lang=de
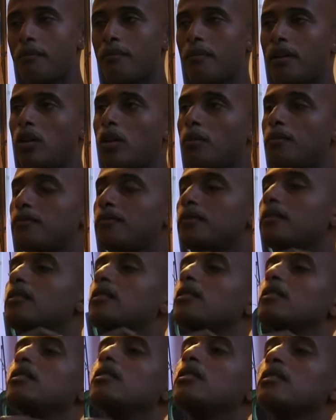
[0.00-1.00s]
Mein Opf
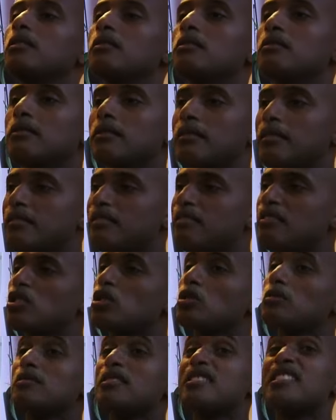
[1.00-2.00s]

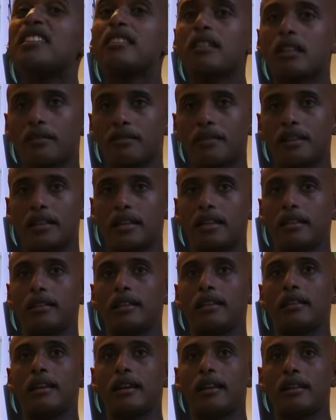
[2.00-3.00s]
zittert, wenn ich an
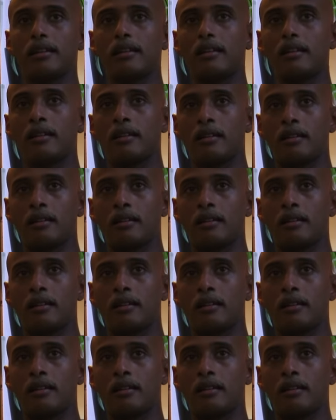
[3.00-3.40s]
den denke.